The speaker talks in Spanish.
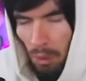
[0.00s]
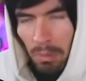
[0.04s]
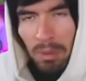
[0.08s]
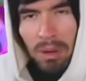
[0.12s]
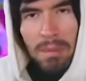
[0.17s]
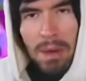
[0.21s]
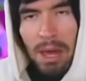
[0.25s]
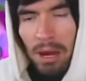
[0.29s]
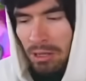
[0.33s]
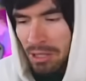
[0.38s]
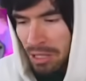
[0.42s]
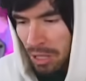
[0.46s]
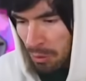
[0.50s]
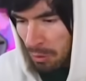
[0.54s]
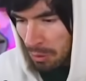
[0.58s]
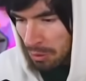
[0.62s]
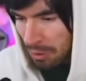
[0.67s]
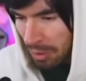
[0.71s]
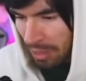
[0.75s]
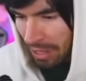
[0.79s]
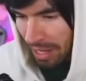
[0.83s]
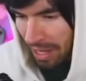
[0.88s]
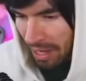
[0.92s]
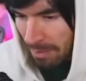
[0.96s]
los primeros
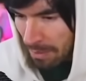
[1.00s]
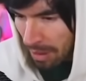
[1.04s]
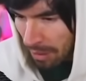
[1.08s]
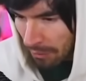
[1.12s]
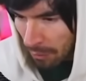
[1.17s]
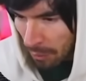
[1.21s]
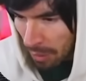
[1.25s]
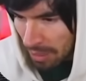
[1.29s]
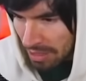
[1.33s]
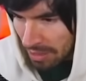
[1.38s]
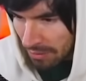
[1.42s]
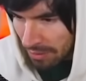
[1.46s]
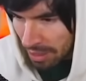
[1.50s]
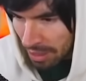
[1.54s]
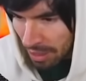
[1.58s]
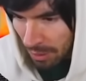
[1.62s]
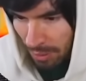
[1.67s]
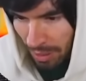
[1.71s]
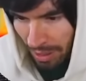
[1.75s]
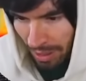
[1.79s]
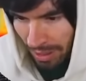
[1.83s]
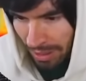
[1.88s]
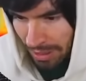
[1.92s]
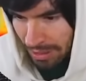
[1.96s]
segundos y quedar en vergüenza frente a
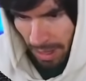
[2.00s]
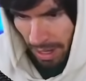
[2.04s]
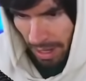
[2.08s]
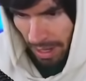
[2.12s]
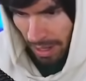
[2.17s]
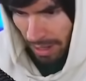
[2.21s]
ustedes.